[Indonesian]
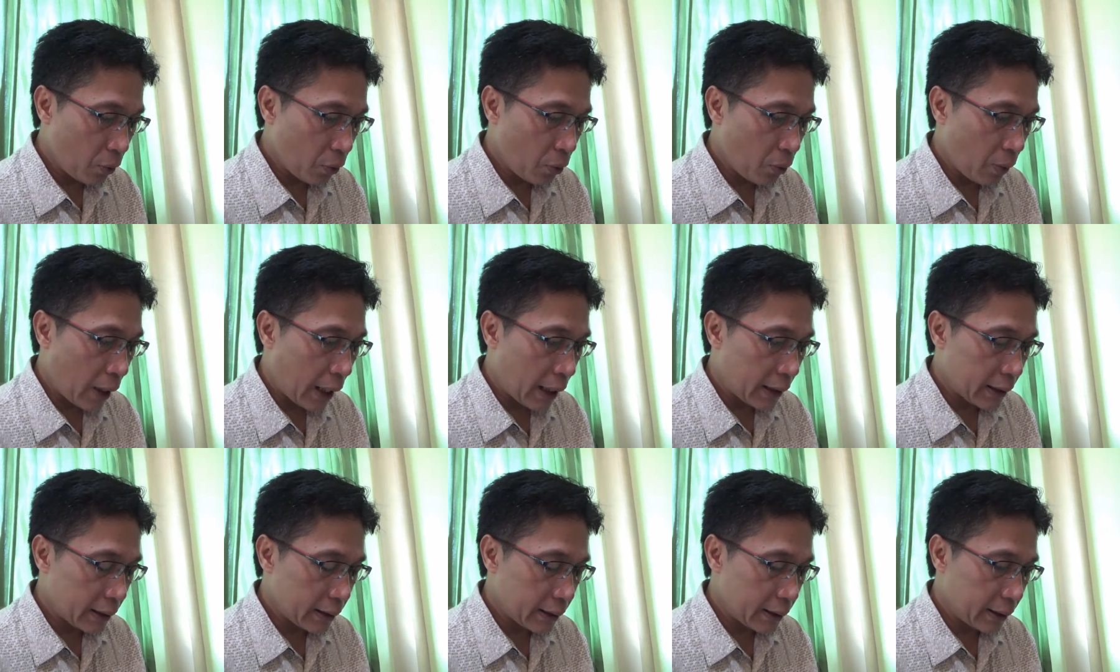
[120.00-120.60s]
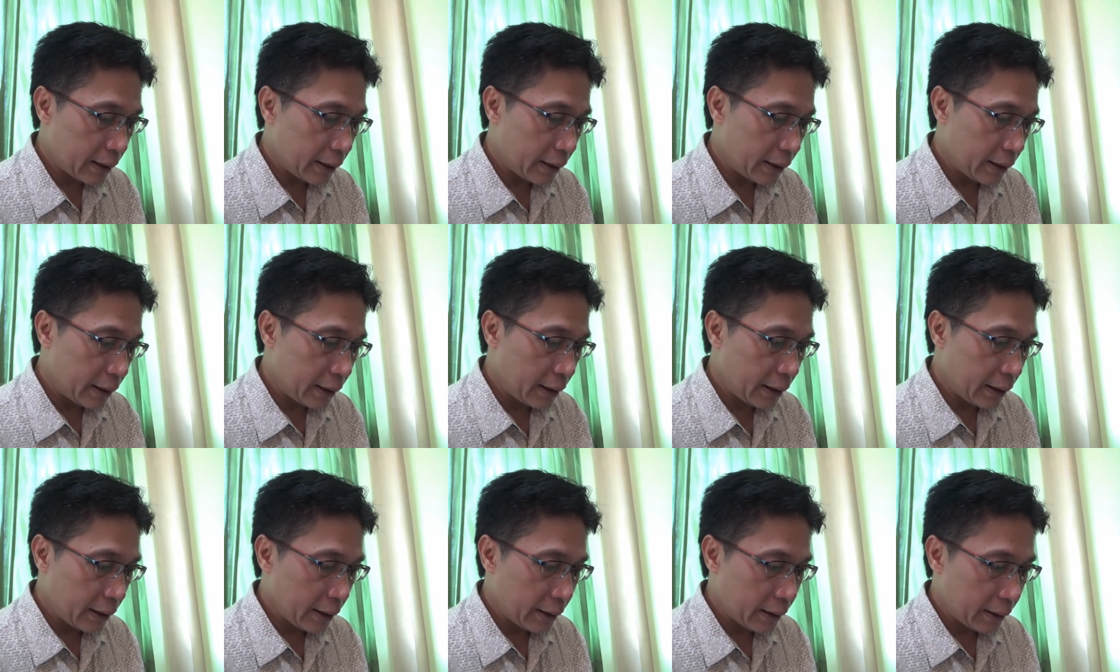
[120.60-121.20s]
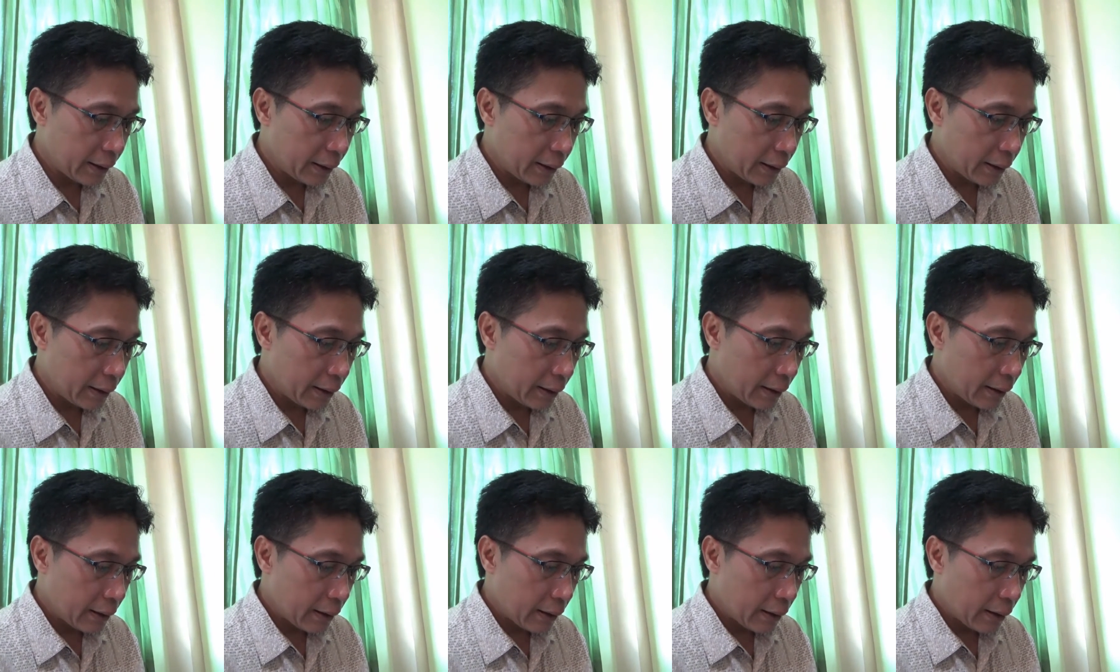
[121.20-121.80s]
ruas ini
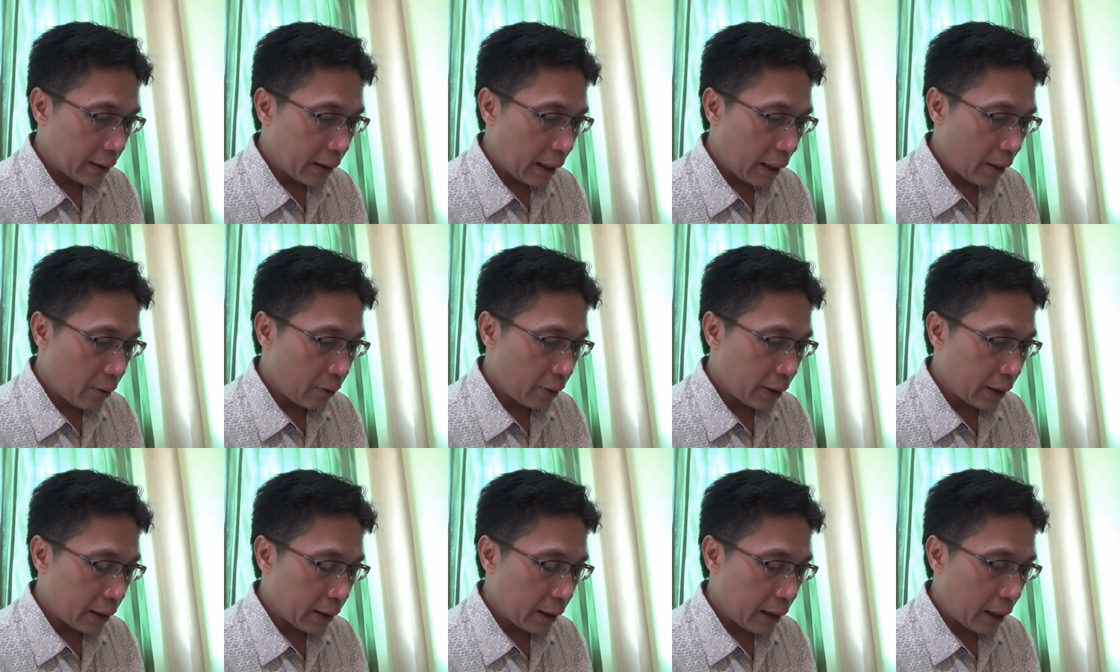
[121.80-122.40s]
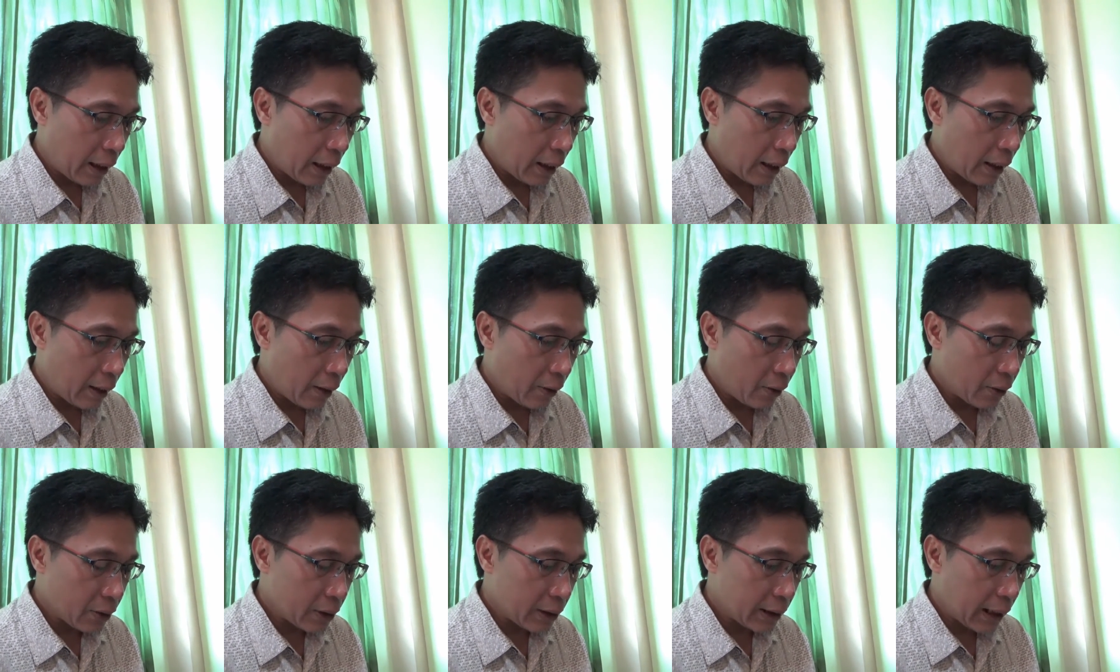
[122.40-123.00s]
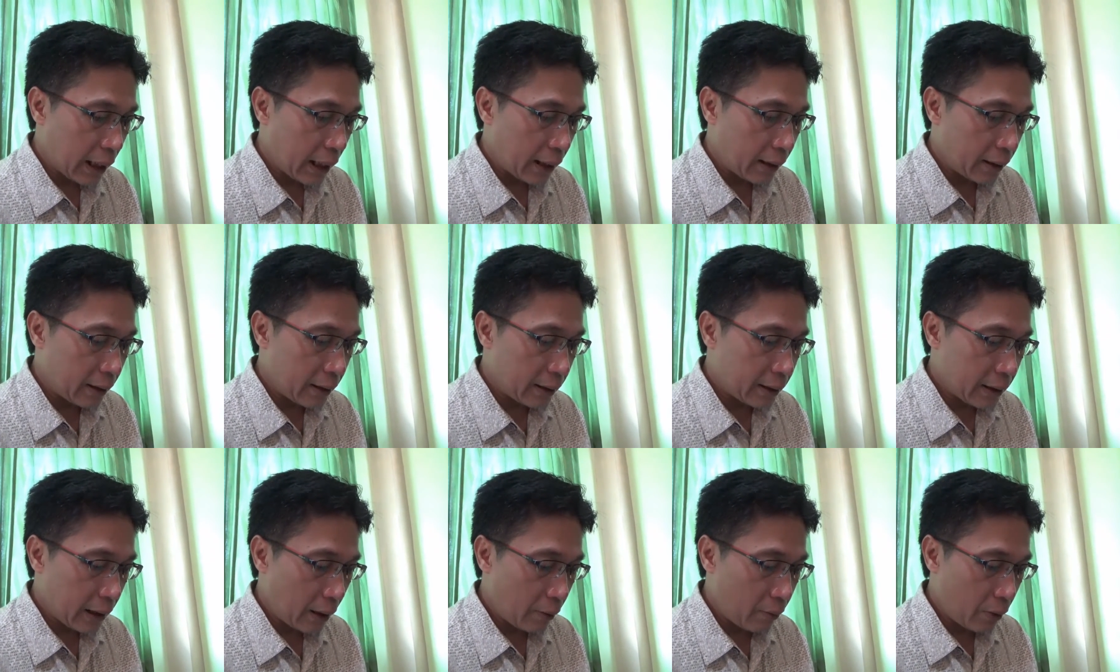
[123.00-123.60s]
kalau kita konstan
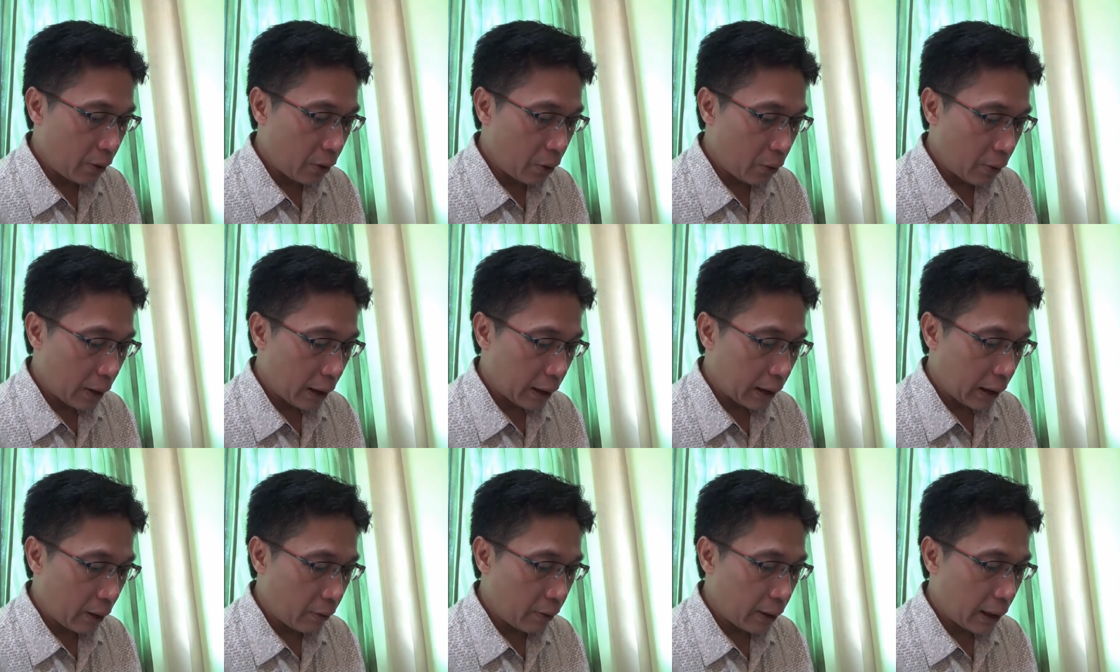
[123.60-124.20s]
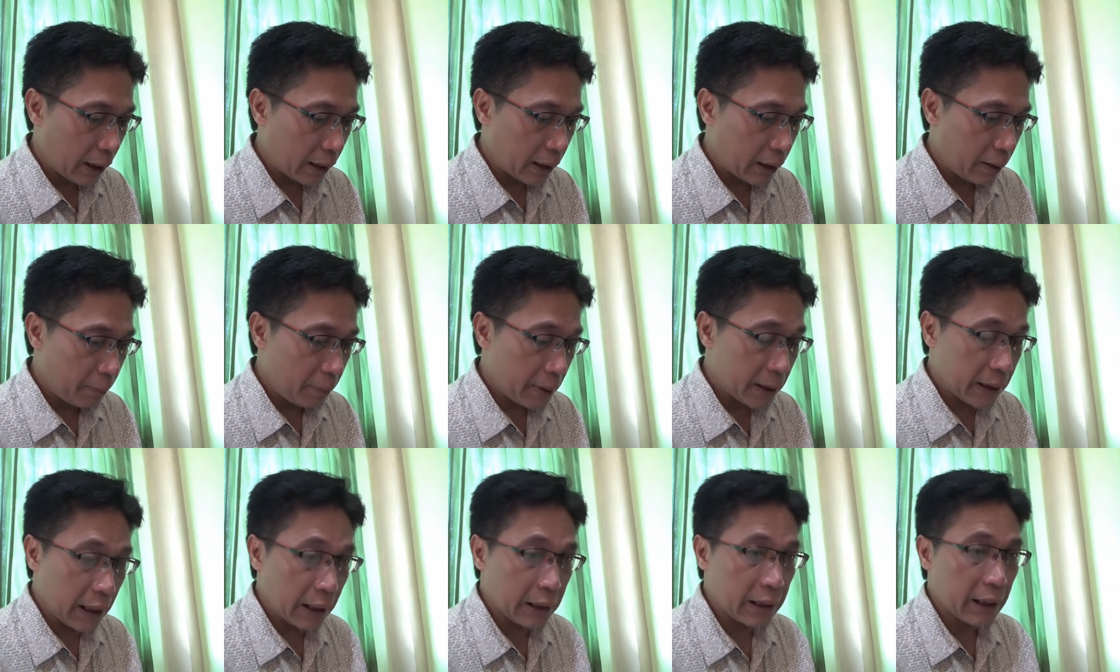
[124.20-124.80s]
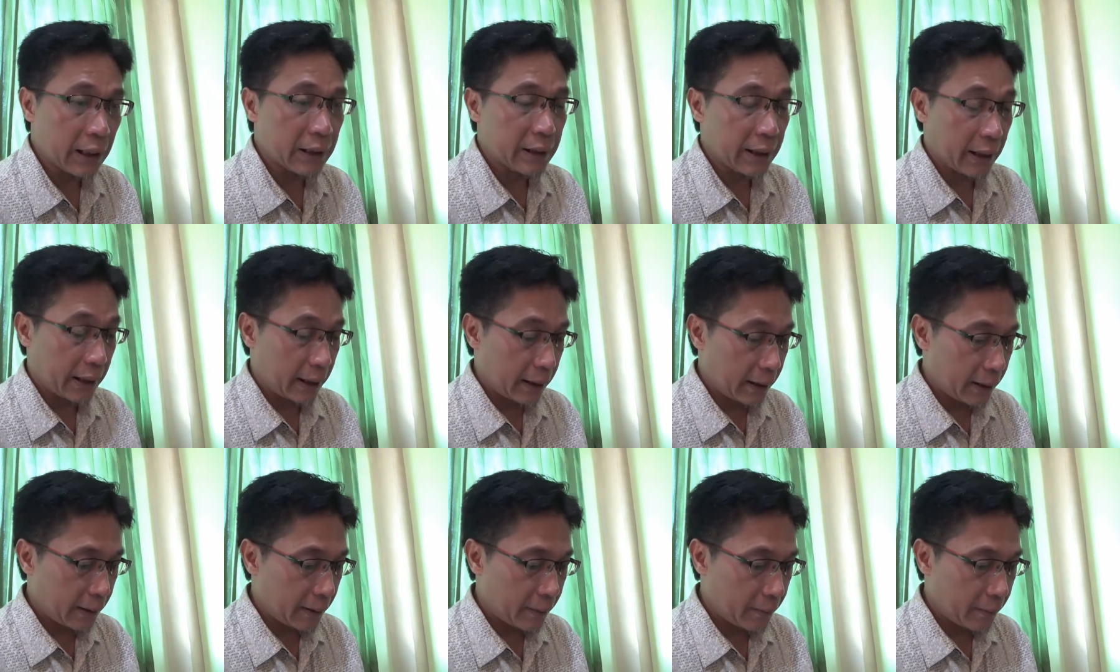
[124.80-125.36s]
insya Allah dua tahun lagi bisa selesai